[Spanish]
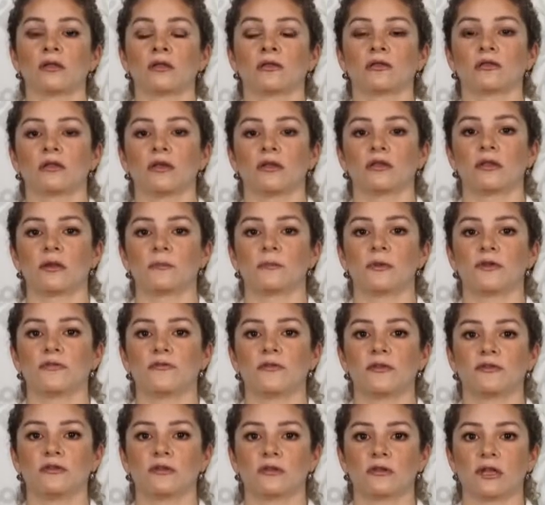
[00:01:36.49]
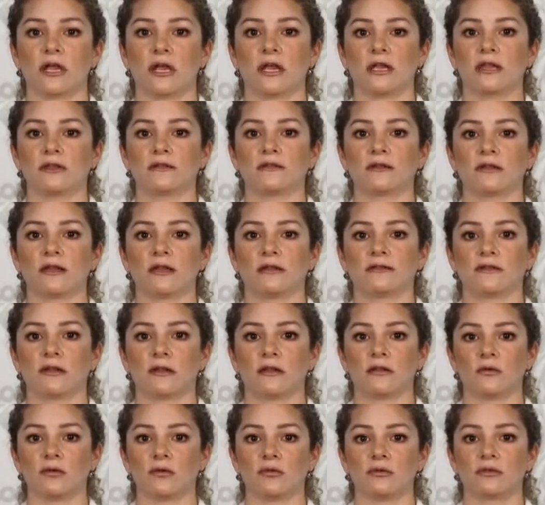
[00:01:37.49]
donde profesionales de la
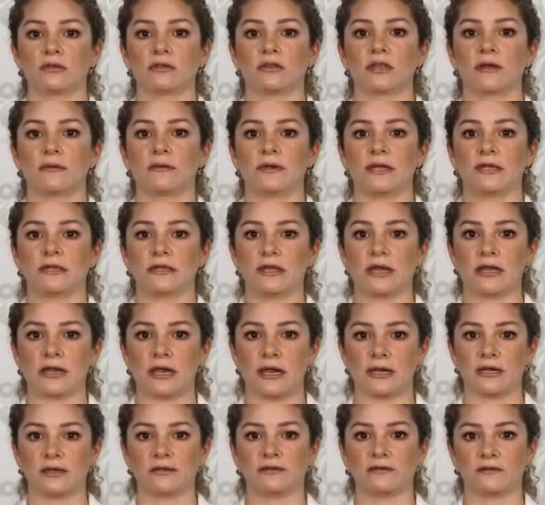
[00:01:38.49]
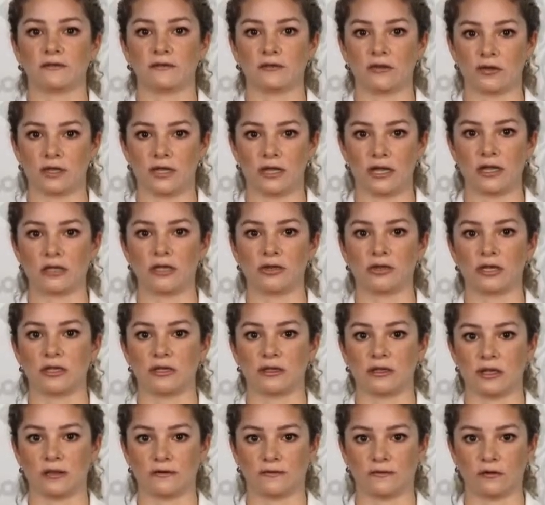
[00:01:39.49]
salud te brindarán asesoría y
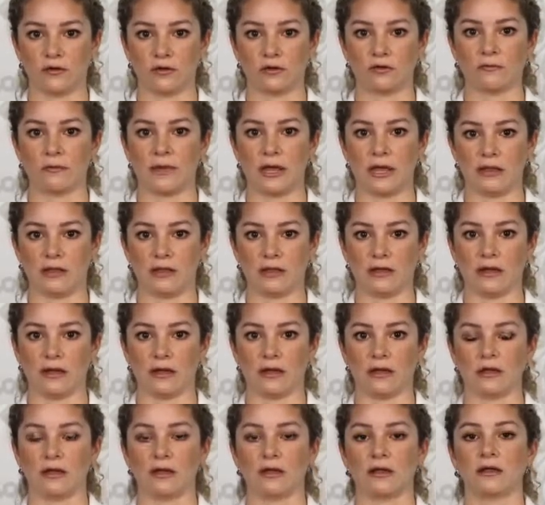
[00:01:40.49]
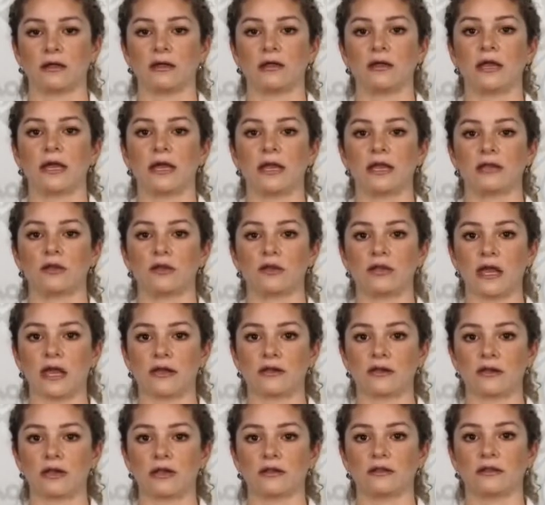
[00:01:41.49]
orientación médica. El
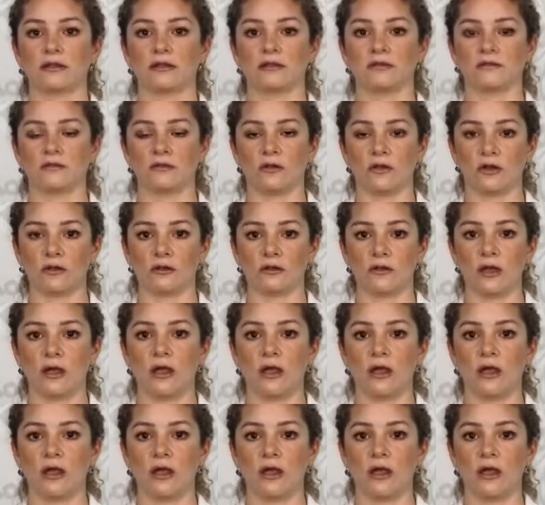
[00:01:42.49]
horario de atención